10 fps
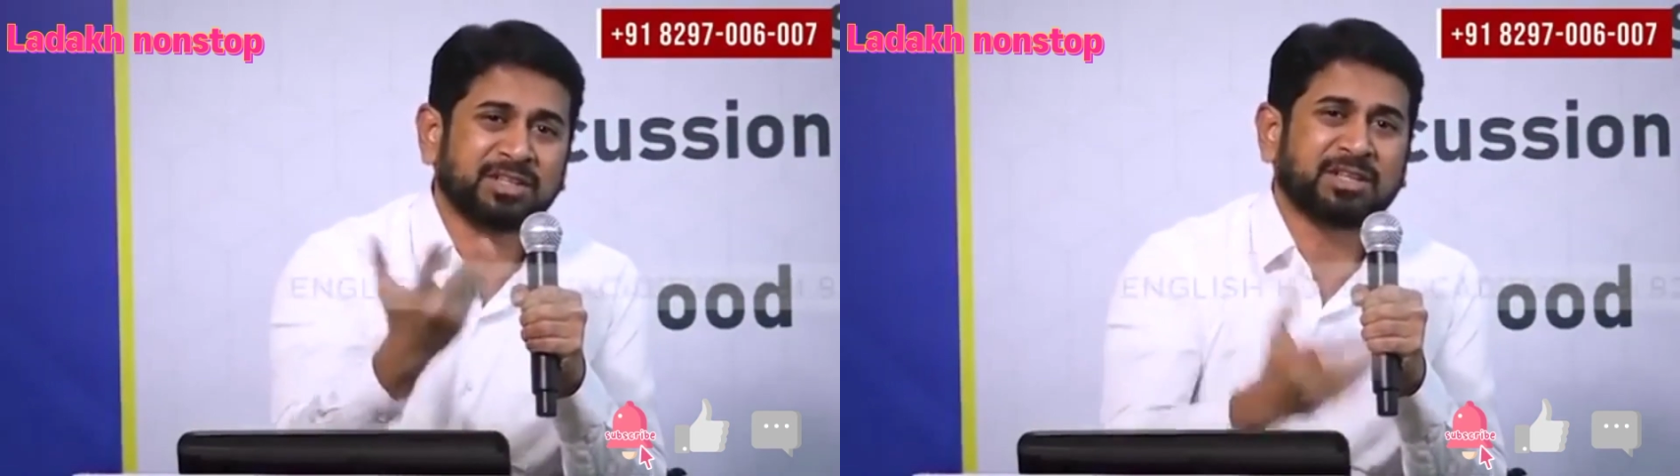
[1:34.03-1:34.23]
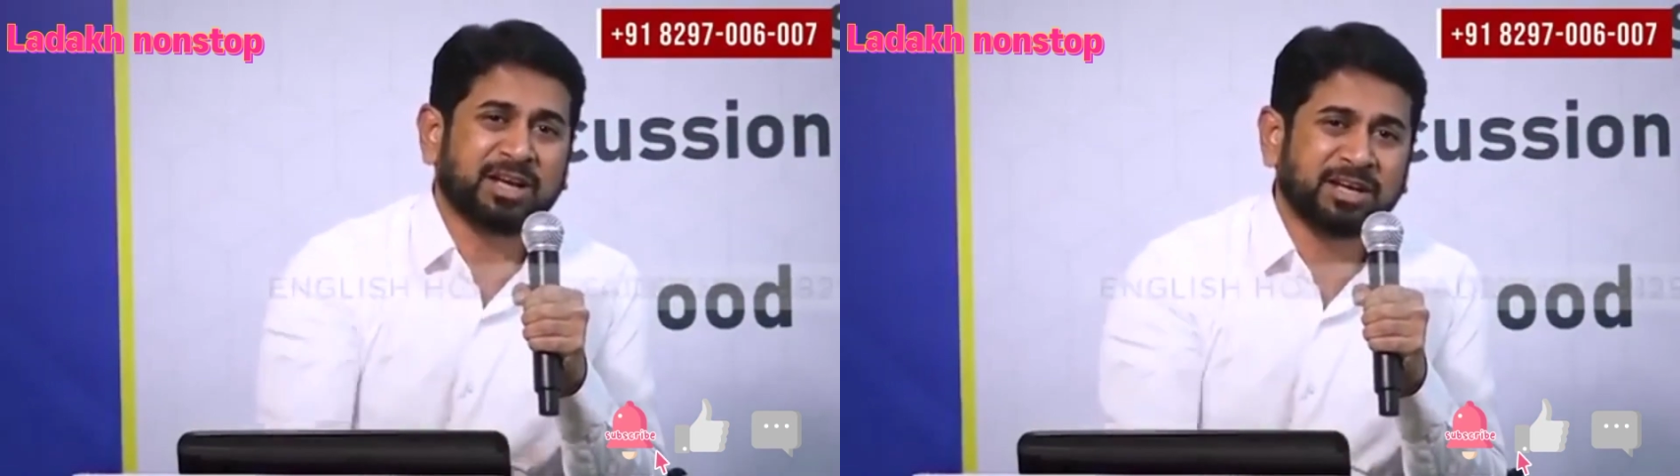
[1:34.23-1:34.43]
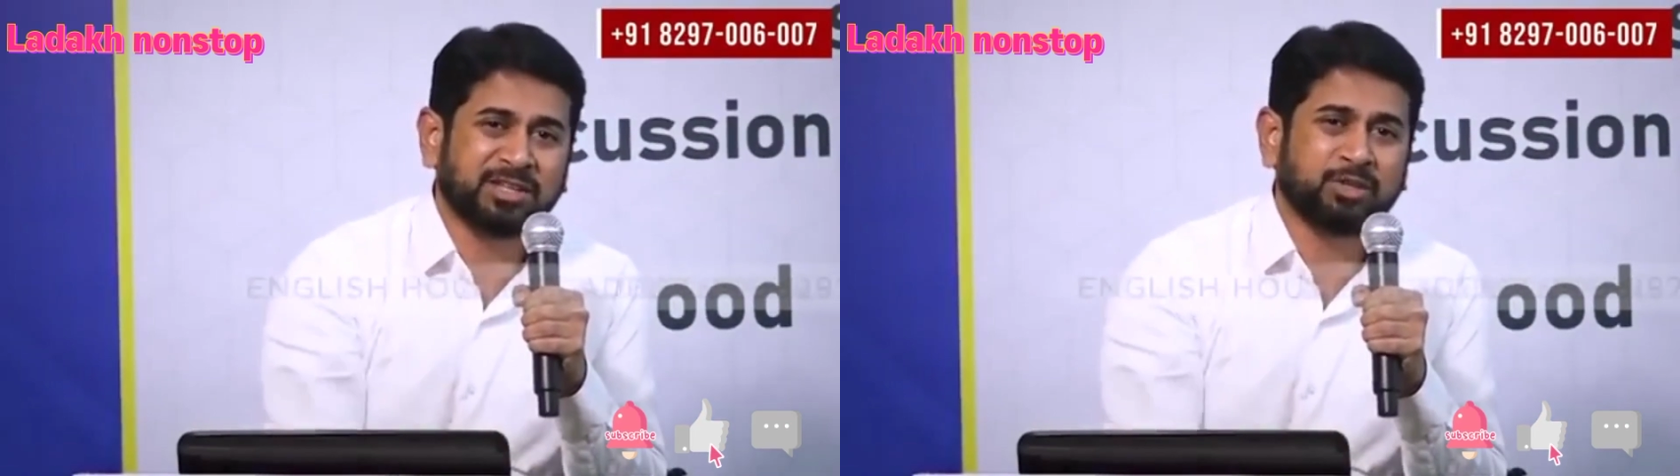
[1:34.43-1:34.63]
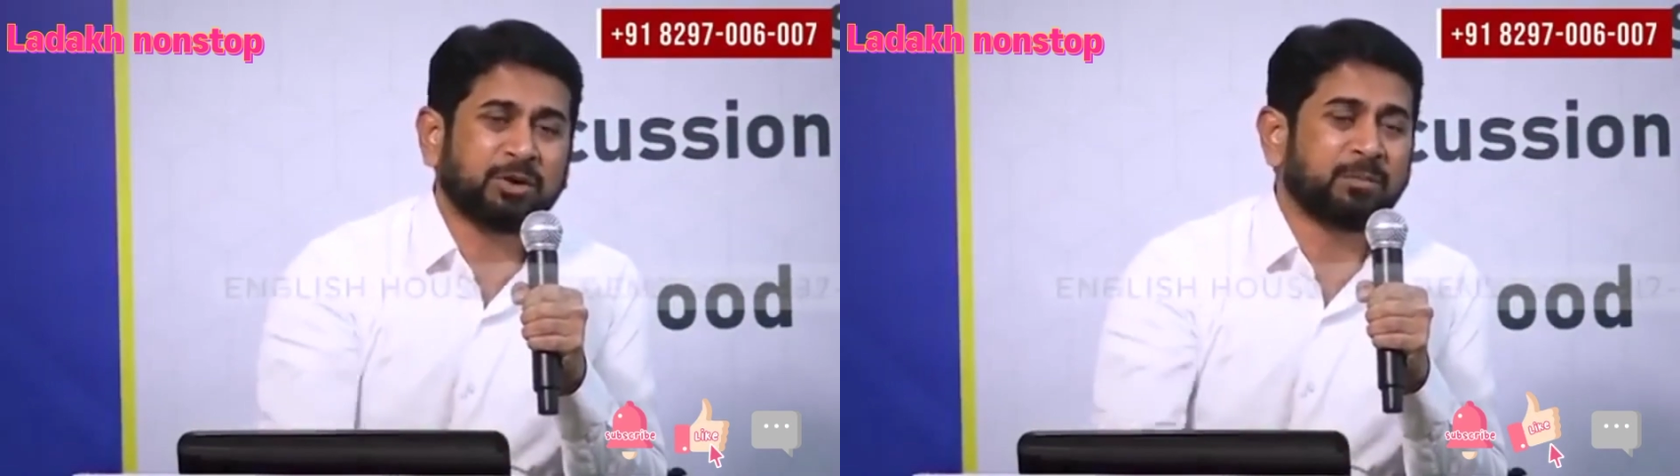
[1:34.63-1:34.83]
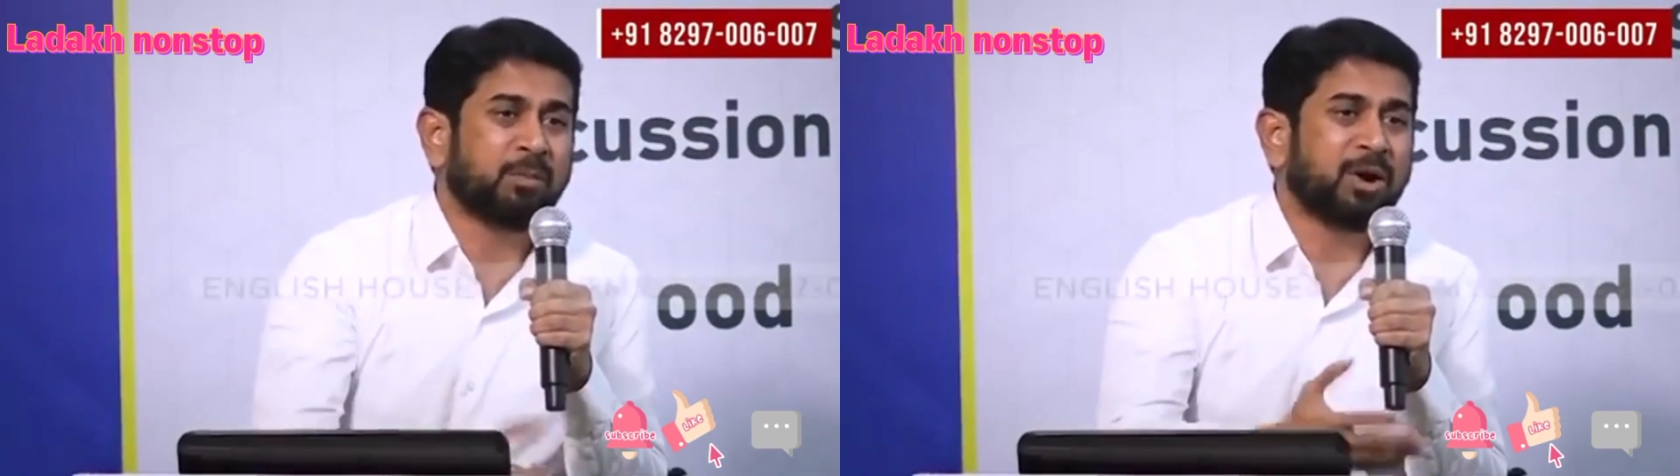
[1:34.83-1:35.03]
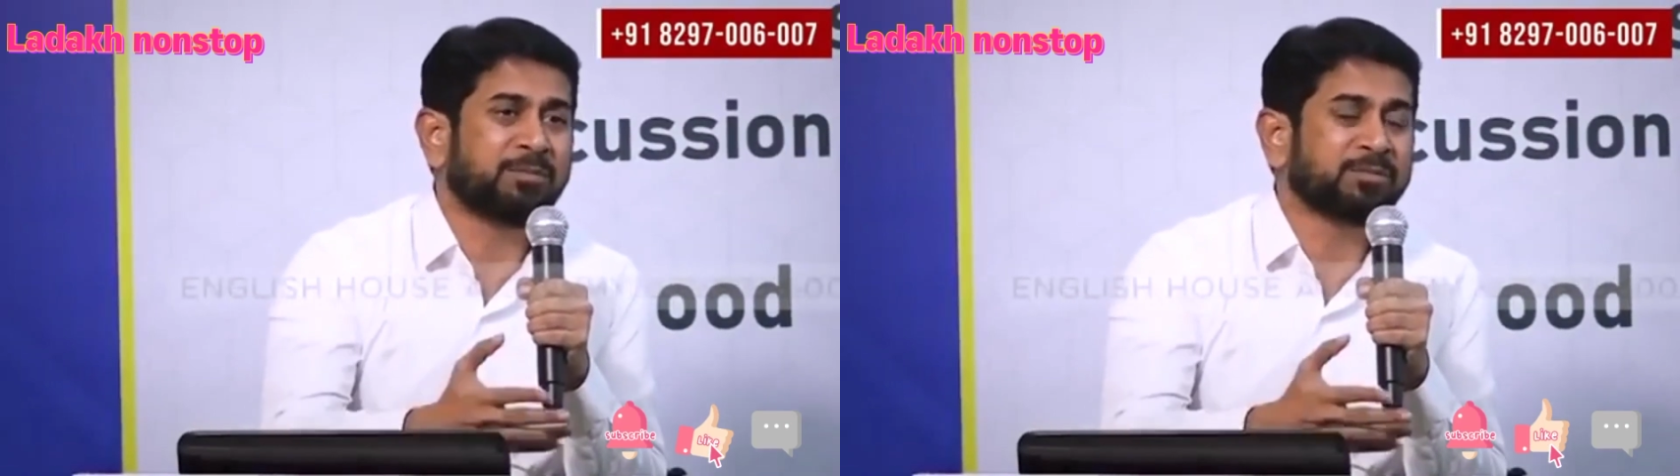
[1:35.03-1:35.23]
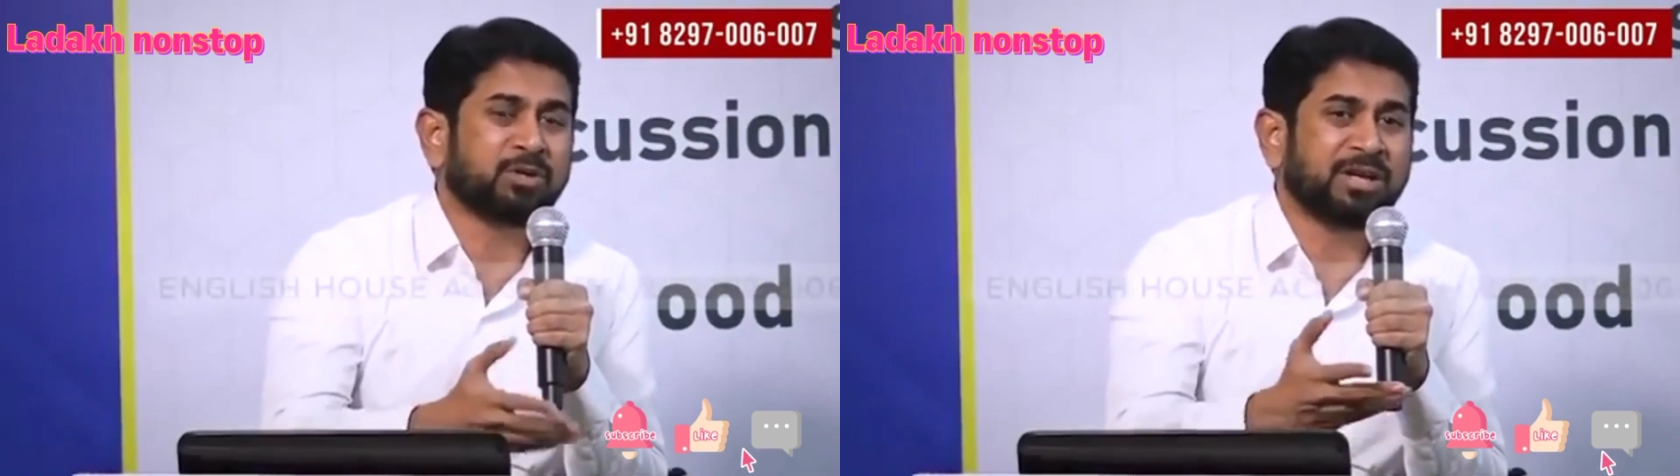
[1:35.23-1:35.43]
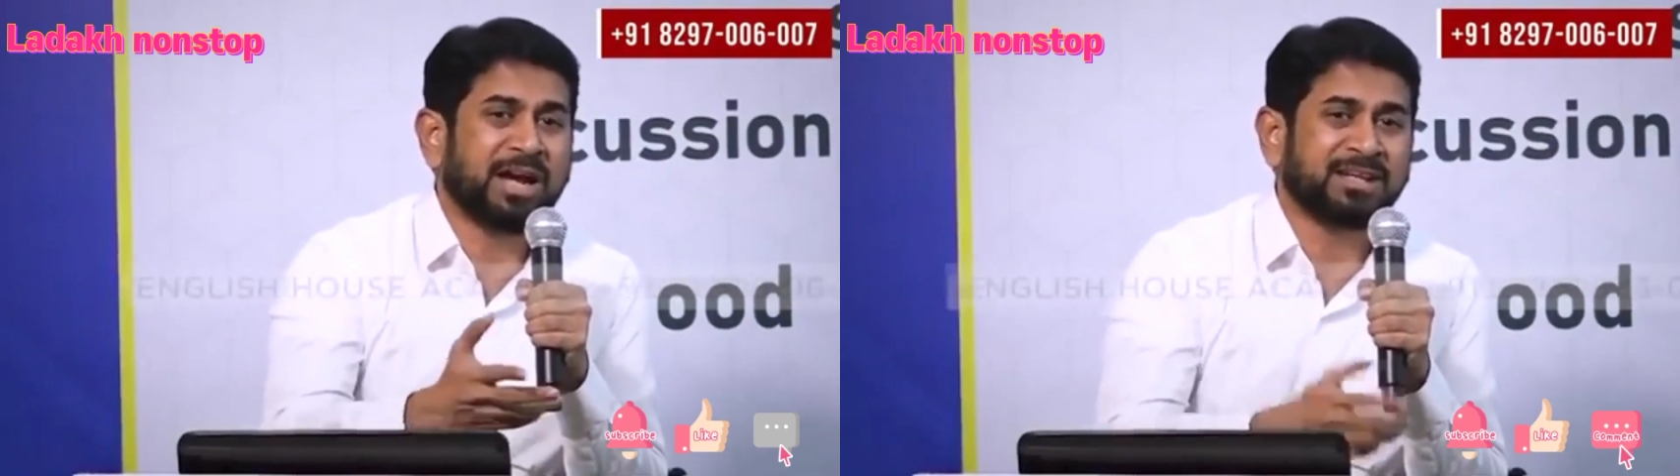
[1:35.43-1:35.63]
करें योर मॉम योर
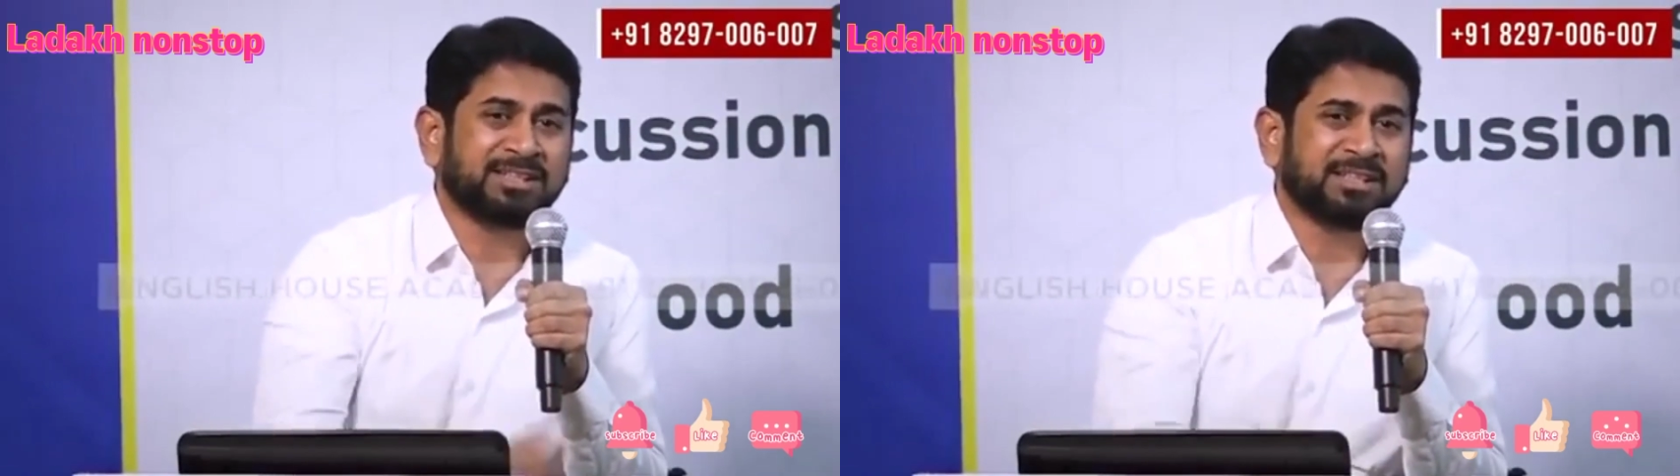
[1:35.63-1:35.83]
डैड